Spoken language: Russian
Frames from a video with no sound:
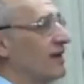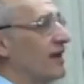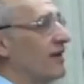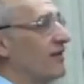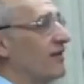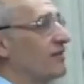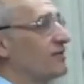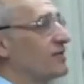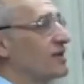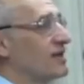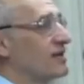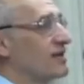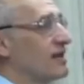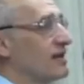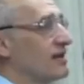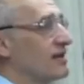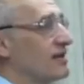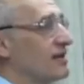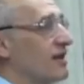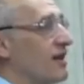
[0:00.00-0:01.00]
я вам сейчас,
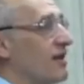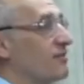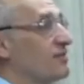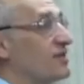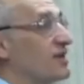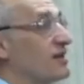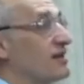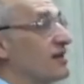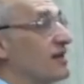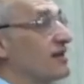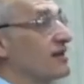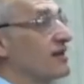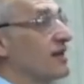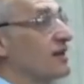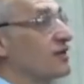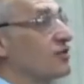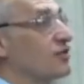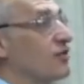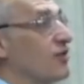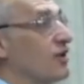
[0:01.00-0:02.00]
я вам сейчас
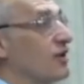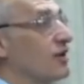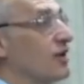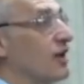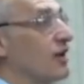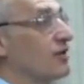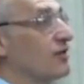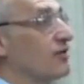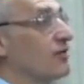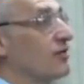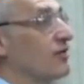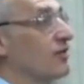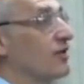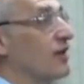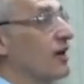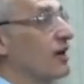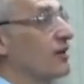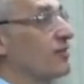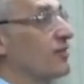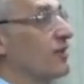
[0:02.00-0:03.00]
расскажу одну,
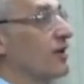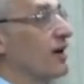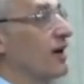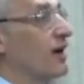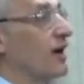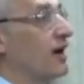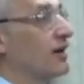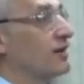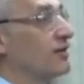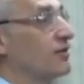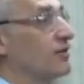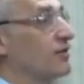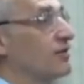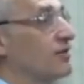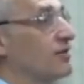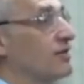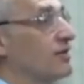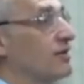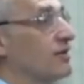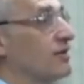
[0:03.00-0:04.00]
как бы,
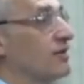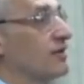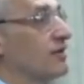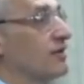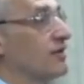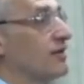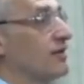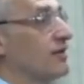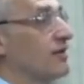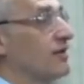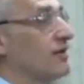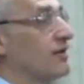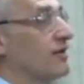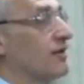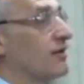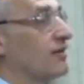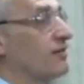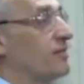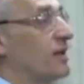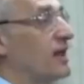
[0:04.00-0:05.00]
одну э,
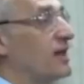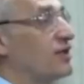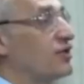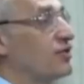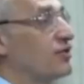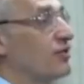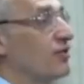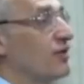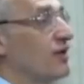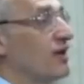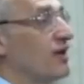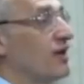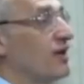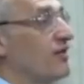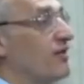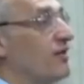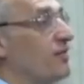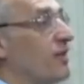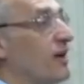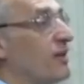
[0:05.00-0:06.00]
э, притчу,
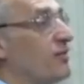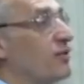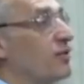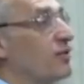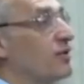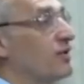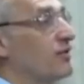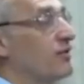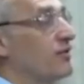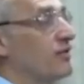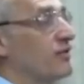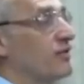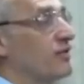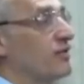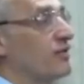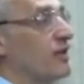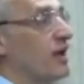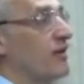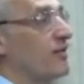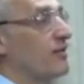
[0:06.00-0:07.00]
и вы поймете, вот
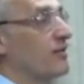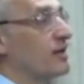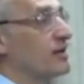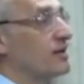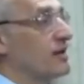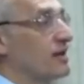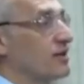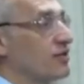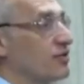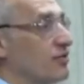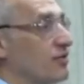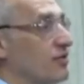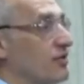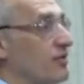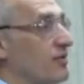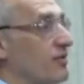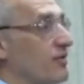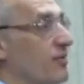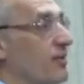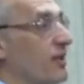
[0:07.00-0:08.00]
я вам расскажу,
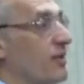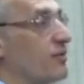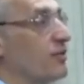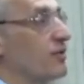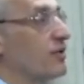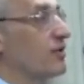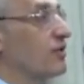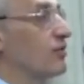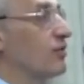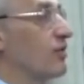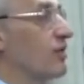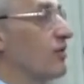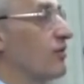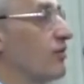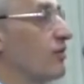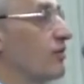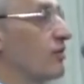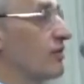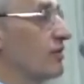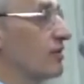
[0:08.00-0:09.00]
и вы поймете, кто
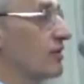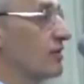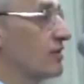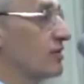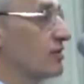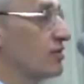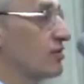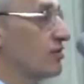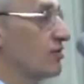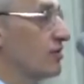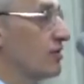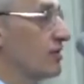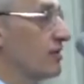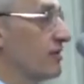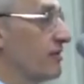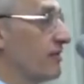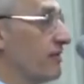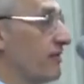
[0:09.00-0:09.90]
кого ждет